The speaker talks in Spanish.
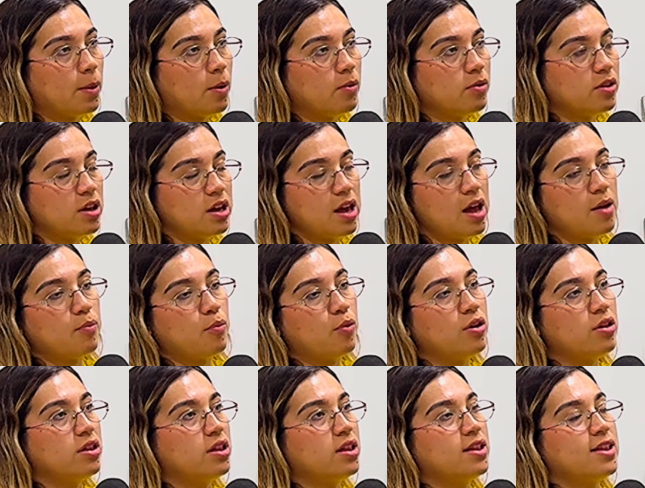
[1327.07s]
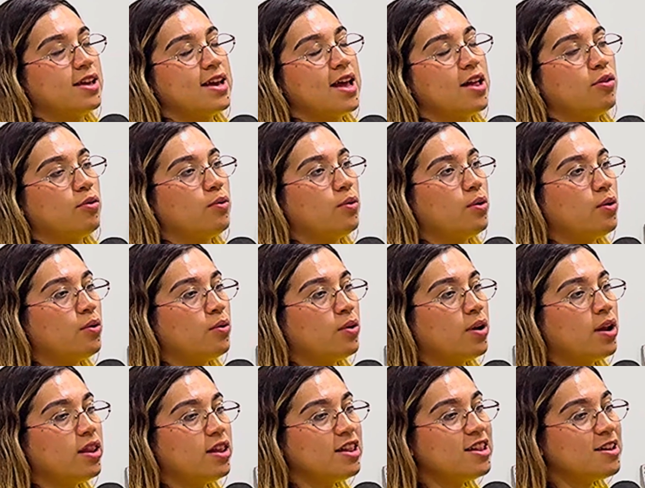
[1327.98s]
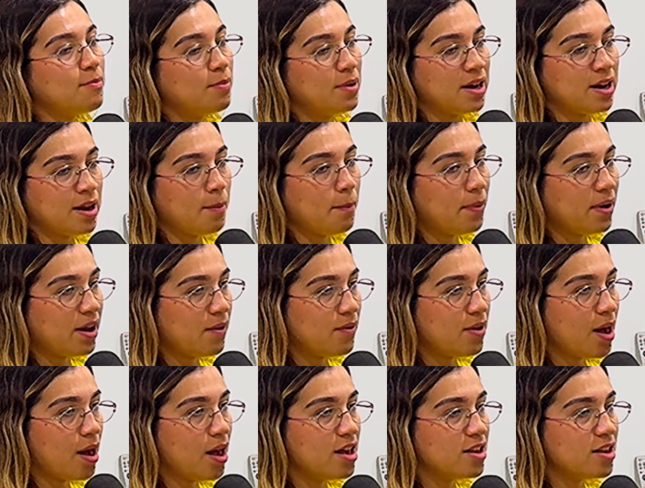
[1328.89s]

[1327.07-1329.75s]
si ya, pues, si ya tuvieron una disciplina previa,